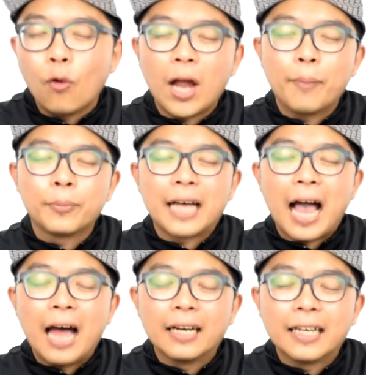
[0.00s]
ทำ
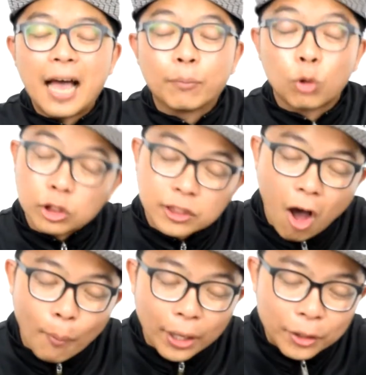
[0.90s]
การดับทดสอ
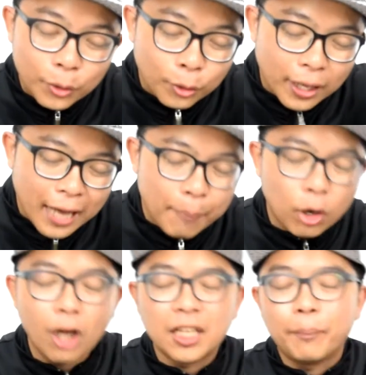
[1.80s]
บกันดูนะครับ
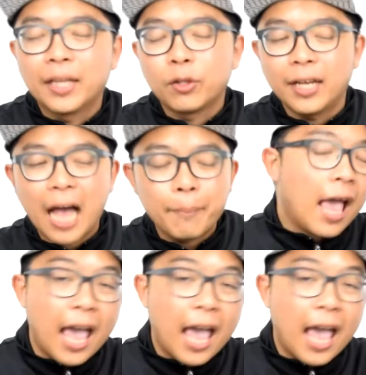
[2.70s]
ก็จะเป็นตัวนี้ครับ